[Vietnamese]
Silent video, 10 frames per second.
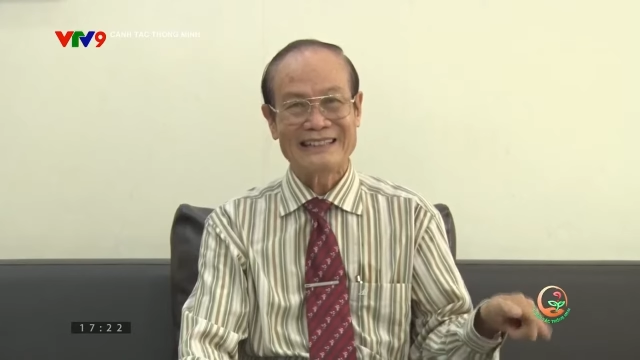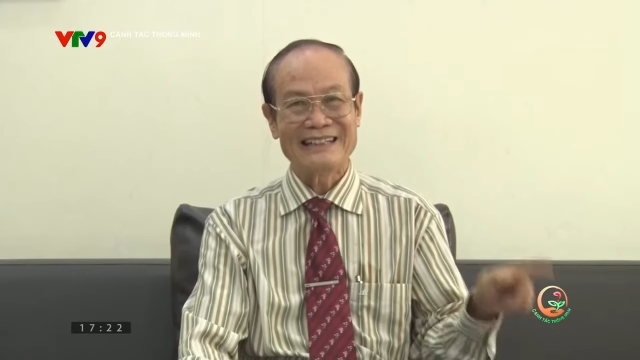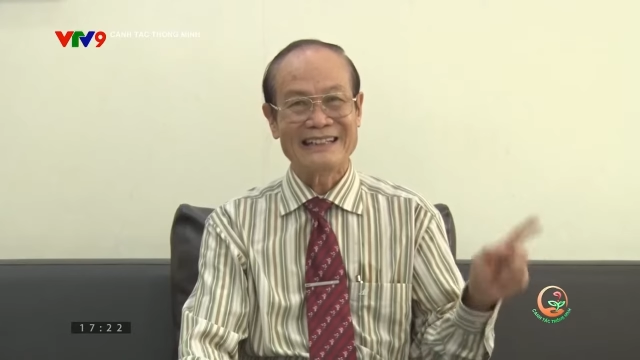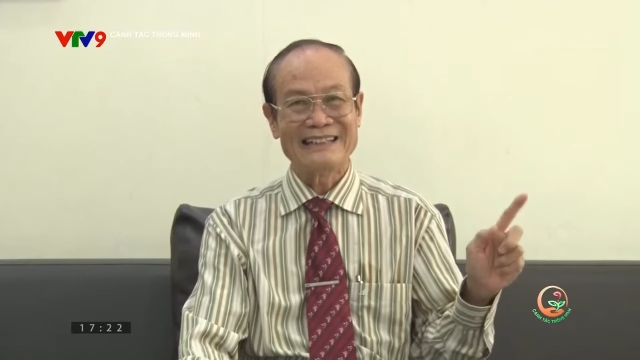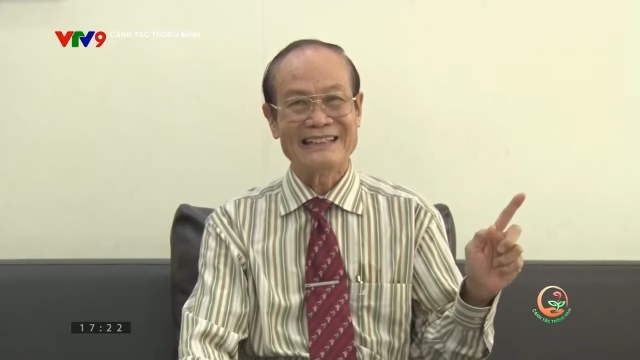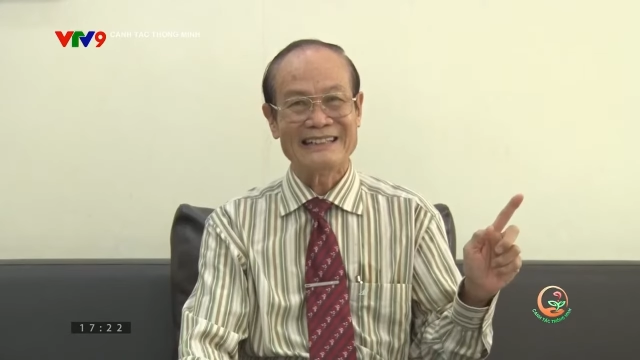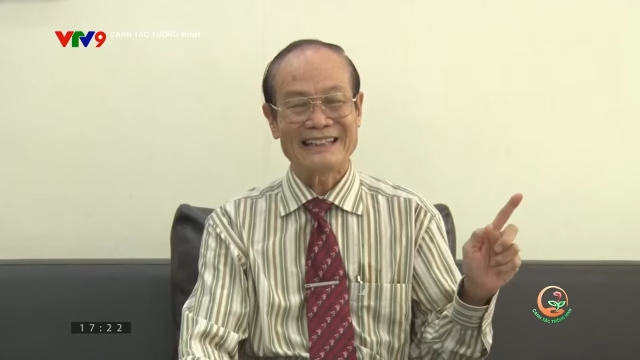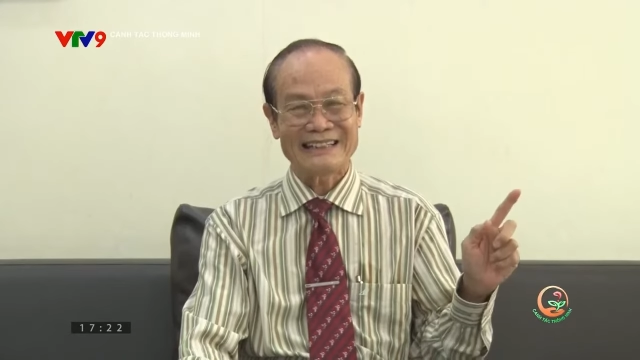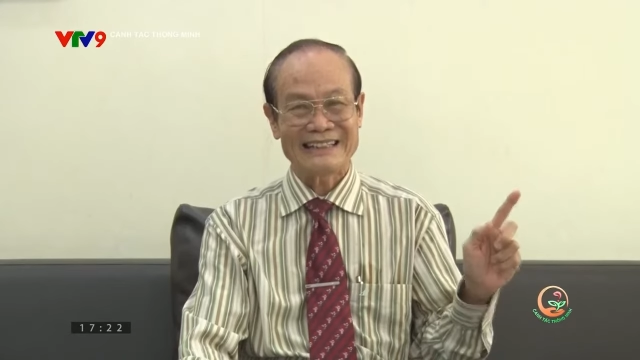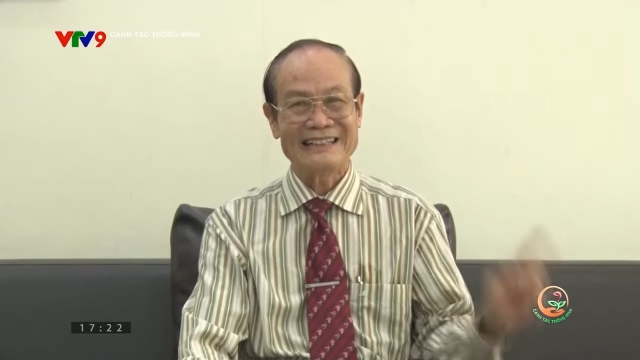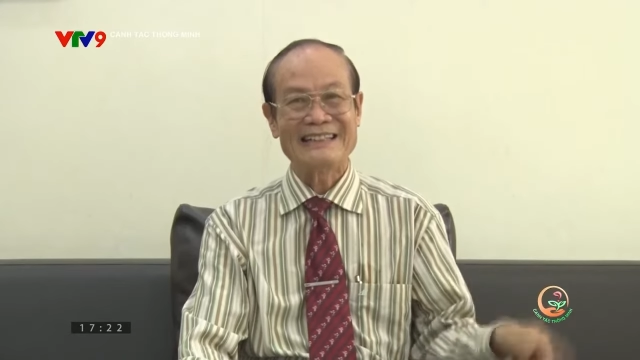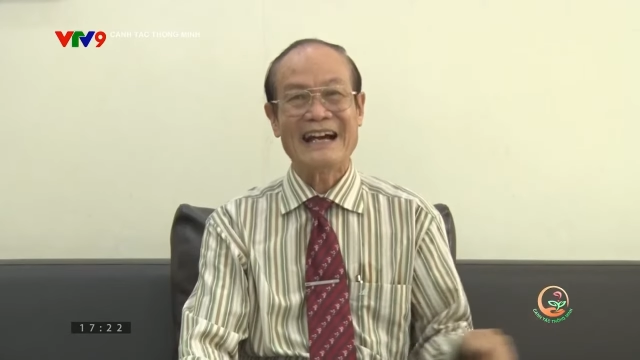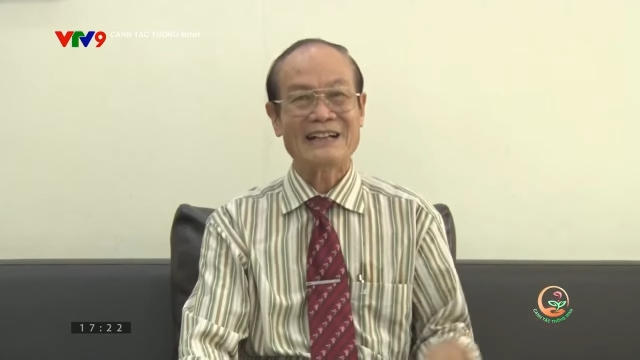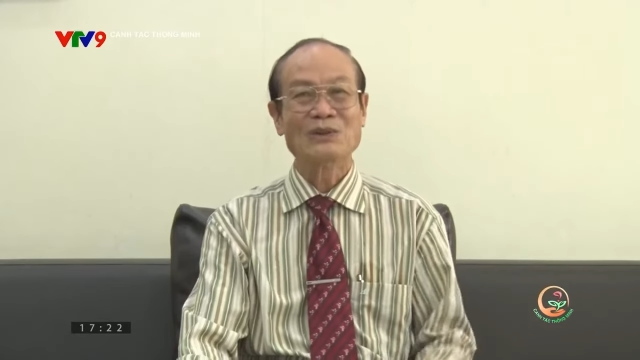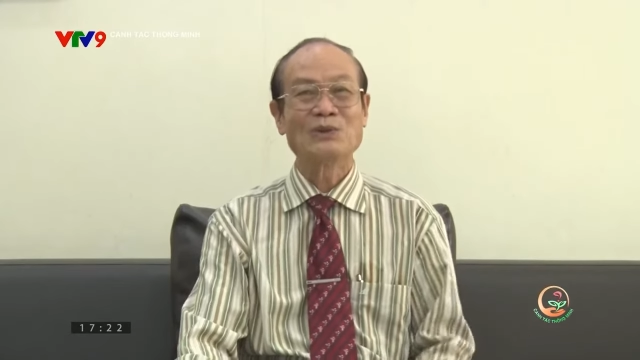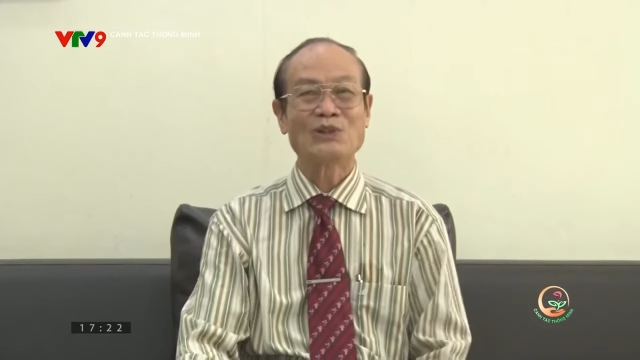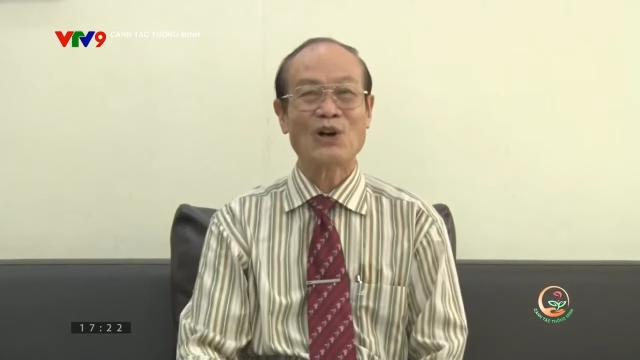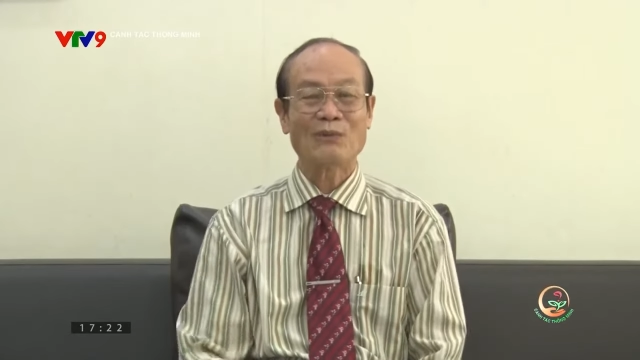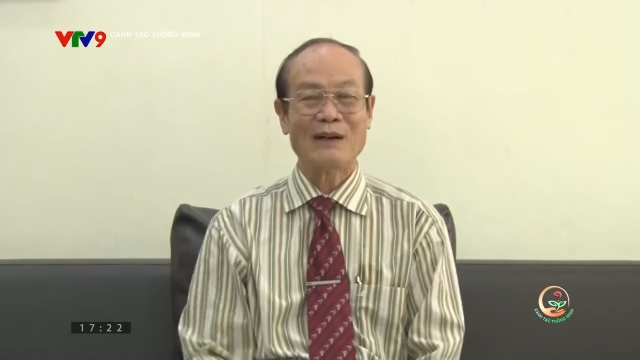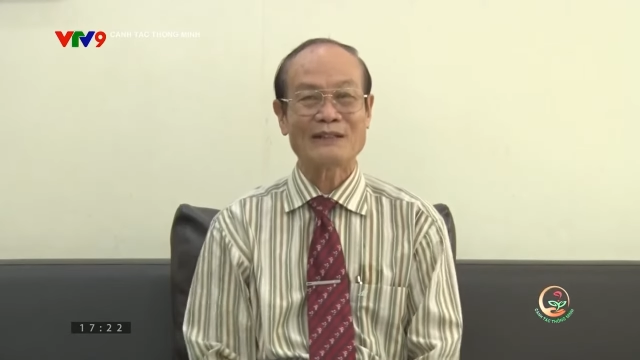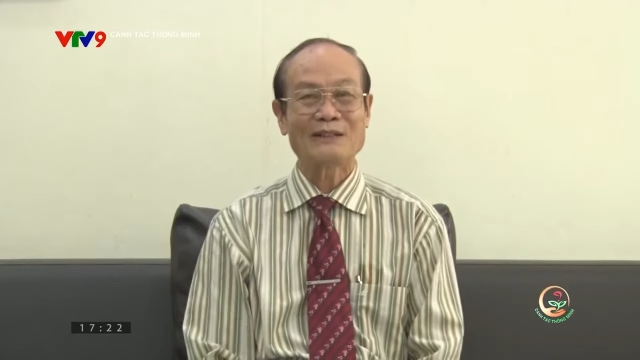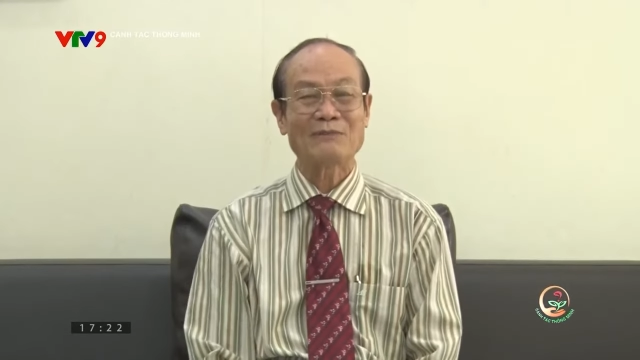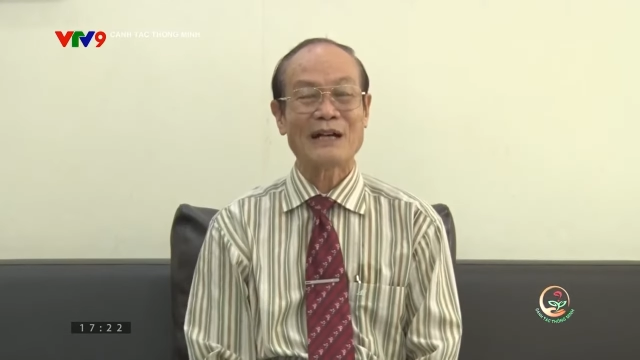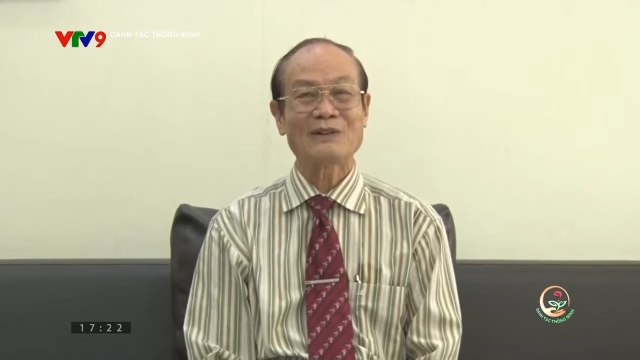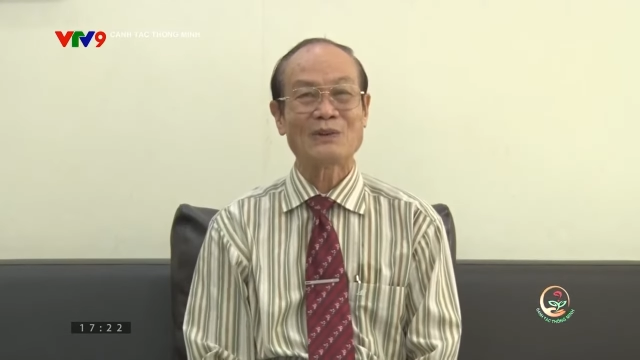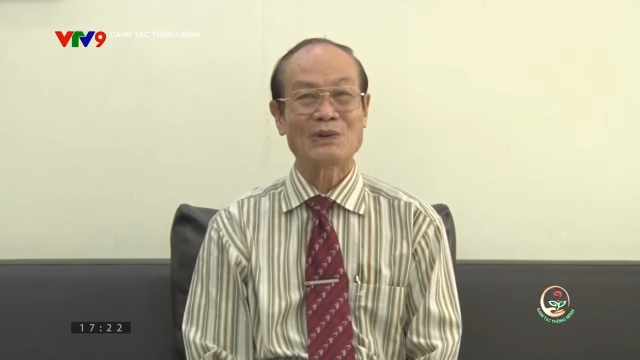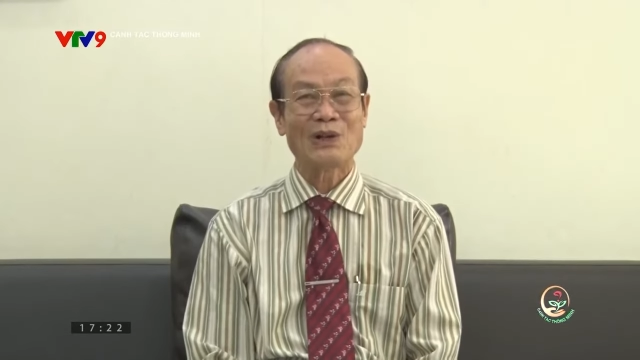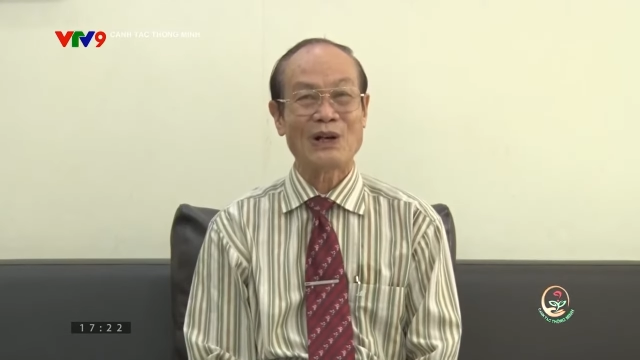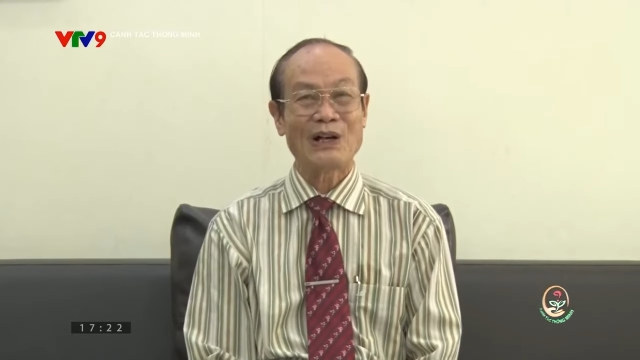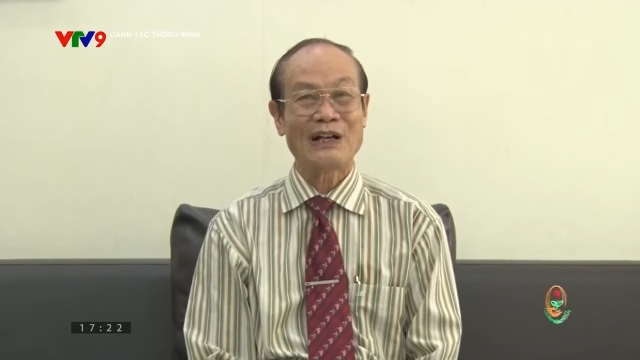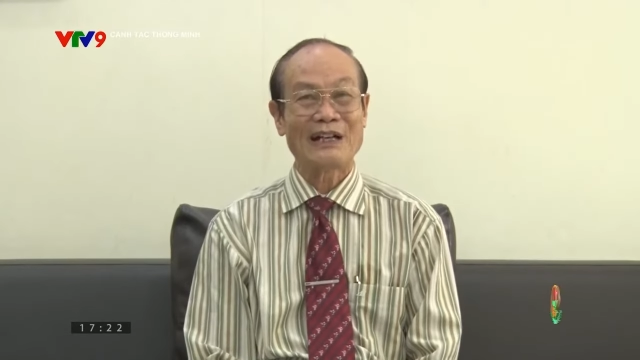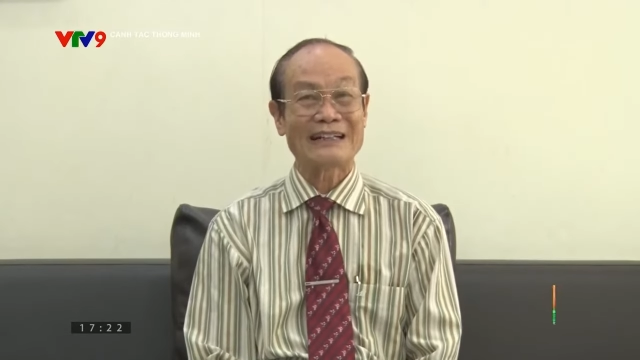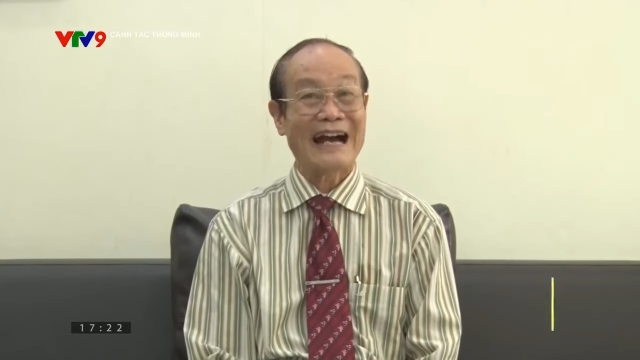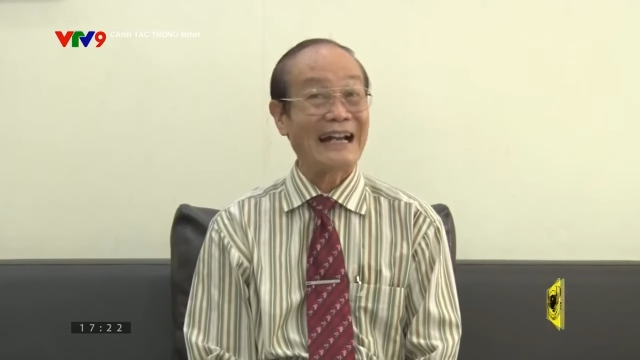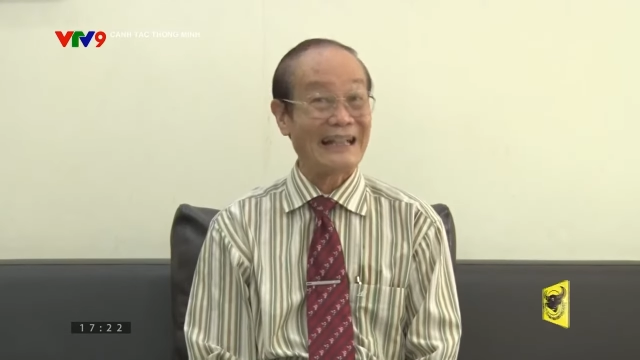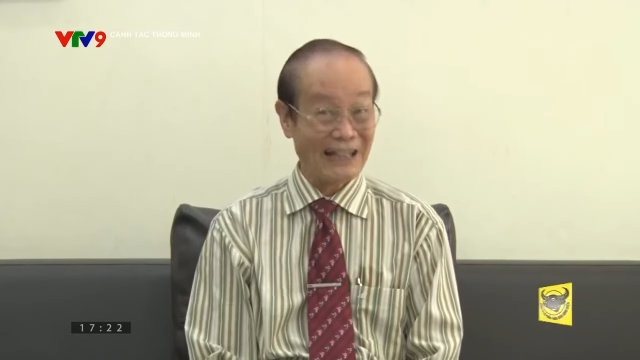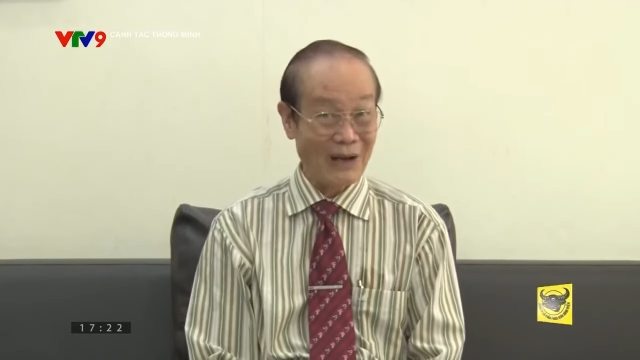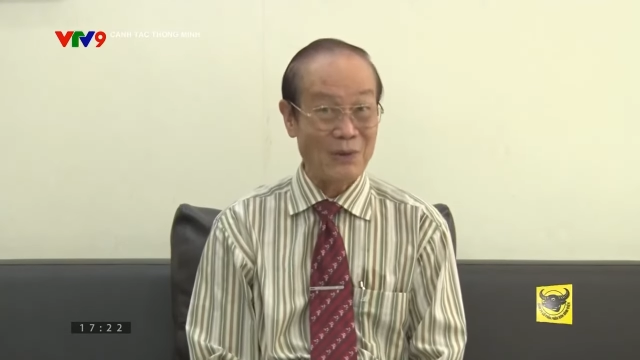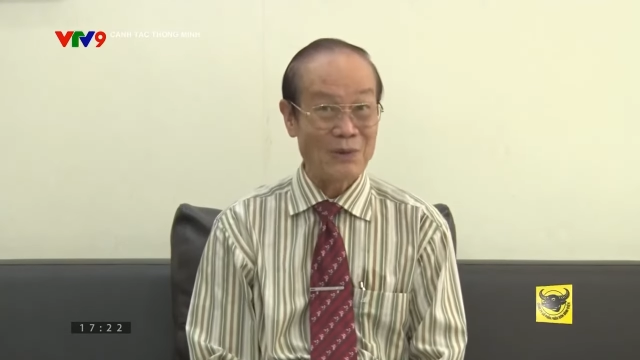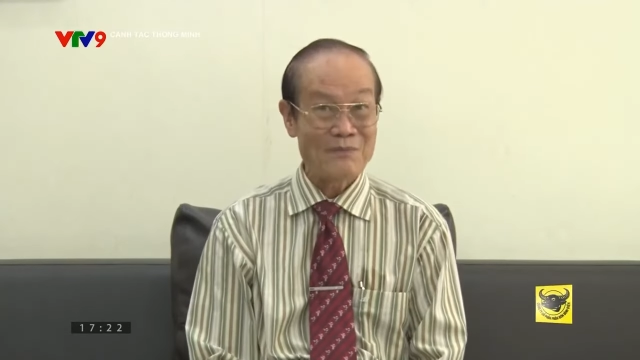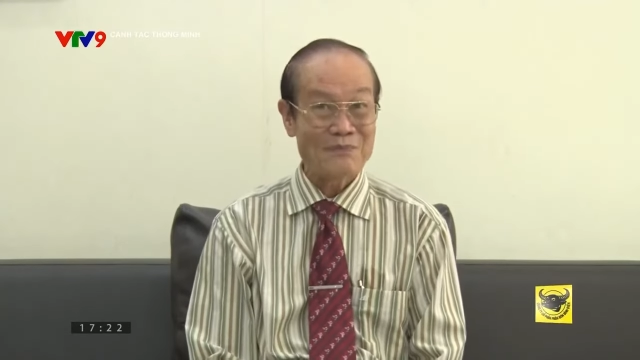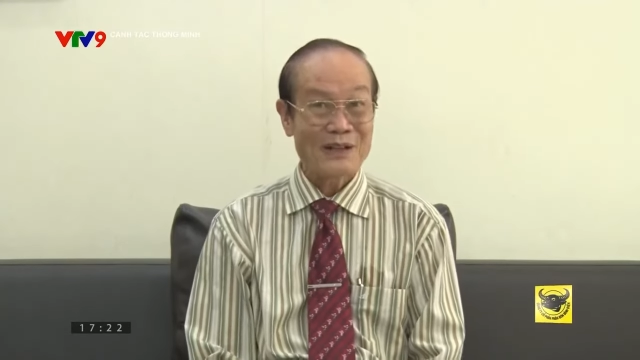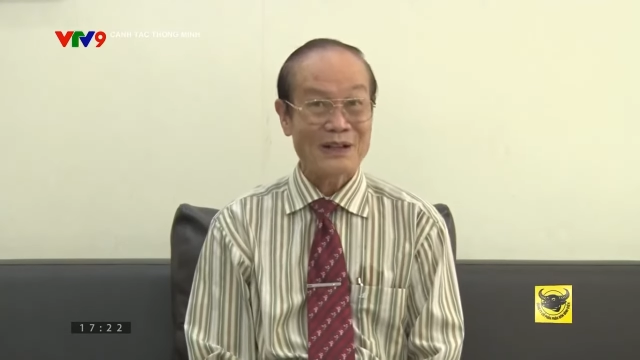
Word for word: thì cái thời gian lưu tồn ở trong đất của nó khá là lâu,